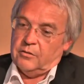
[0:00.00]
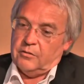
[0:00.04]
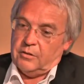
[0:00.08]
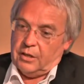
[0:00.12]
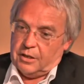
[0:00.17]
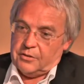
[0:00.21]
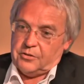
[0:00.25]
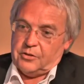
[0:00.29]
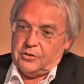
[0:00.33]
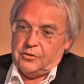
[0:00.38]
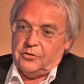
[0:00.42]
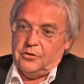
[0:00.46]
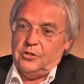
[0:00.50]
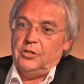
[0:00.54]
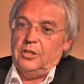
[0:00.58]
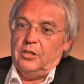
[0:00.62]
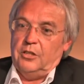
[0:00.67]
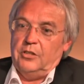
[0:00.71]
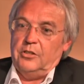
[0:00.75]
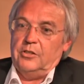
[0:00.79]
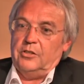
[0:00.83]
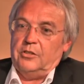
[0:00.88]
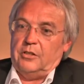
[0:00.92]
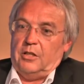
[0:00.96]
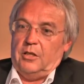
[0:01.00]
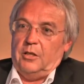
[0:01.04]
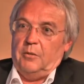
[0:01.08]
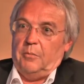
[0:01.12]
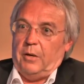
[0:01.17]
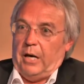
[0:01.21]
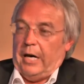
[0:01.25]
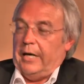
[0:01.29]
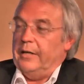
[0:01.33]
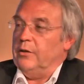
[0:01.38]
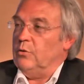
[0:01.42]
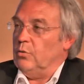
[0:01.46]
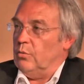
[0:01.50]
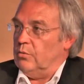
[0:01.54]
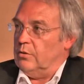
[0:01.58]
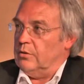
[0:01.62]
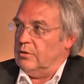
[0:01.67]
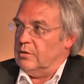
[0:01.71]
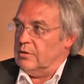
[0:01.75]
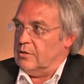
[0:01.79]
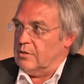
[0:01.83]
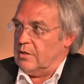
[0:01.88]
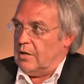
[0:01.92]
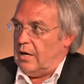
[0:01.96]
Das ist sicherlich eine
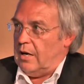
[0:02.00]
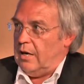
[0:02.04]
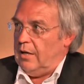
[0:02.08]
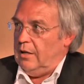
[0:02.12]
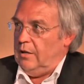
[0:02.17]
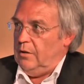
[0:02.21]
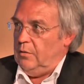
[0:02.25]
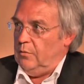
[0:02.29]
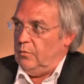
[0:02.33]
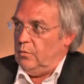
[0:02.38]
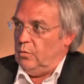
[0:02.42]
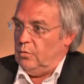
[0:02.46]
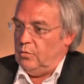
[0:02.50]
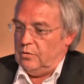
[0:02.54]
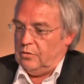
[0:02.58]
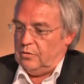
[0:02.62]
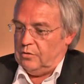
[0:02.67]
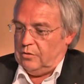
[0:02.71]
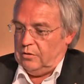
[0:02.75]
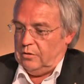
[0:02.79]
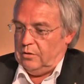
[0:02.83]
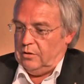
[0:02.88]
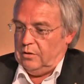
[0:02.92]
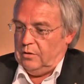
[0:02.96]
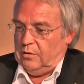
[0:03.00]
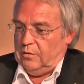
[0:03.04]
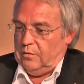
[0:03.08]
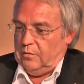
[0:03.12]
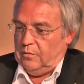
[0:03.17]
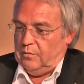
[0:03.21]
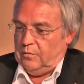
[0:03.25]
beeindruckende Zahl und äh,